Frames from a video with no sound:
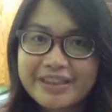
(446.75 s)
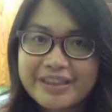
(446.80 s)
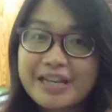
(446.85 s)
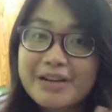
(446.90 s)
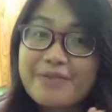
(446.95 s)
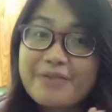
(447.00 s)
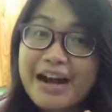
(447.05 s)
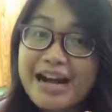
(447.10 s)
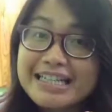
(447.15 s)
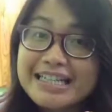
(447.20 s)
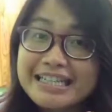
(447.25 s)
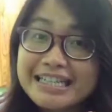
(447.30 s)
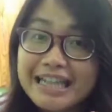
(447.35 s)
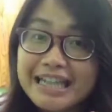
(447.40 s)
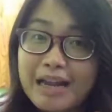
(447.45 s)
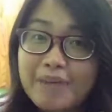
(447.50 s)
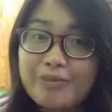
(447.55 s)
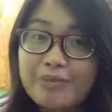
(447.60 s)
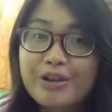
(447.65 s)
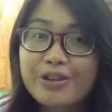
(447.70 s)
terima kasih
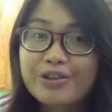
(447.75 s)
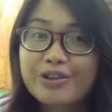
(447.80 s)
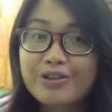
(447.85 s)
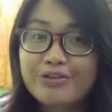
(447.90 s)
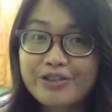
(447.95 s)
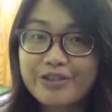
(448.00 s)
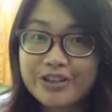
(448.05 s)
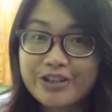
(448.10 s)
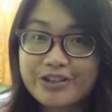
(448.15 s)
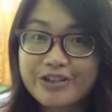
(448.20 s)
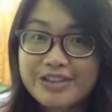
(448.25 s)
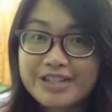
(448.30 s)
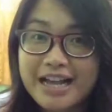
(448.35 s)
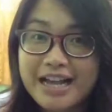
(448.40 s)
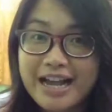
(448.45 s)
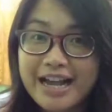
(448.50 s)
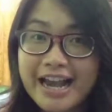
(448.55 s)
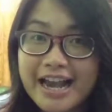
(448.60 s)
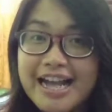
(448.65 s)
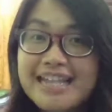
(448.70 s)
telah menonton video
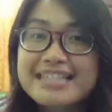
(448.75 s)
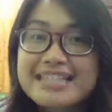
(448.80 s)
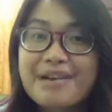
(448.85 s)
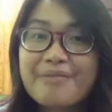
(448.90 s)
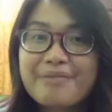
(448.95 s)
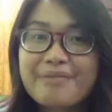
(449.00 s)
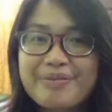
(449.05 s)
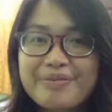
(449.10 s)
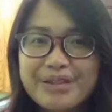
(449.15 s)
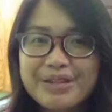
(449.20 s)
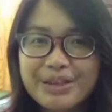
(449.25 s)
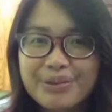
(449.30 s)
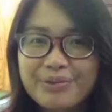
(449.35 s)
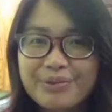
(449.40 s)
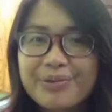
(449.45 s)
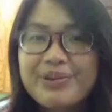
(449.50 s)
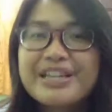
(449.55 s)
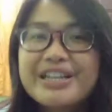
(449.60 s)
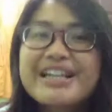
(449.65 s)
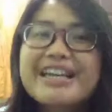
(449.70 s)
saya sampai
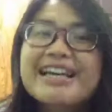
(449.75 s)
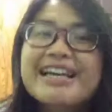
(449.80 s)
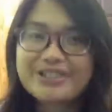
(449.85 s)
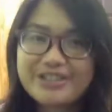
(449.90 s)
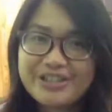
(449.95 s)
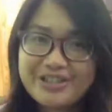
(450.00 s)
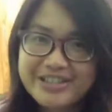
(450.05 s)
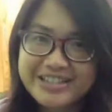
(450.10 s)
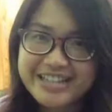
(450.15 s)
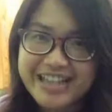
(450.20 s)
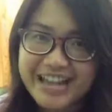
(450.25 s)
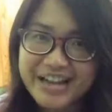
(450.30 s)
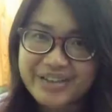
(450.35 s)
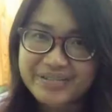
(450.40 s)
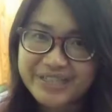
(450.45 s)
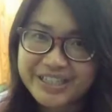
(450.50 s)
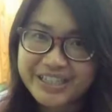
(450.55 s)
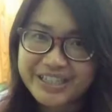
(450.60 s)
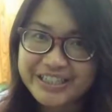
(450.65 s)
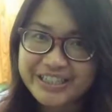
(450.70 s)
bertemu di video saya
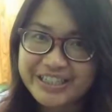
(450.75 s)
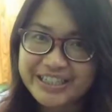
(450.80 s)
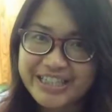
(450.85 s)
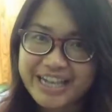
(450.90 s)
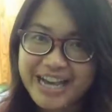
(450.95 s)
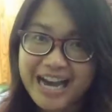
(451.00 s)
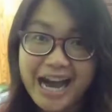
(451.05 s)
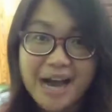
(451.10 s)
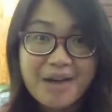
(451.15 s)
berikutnya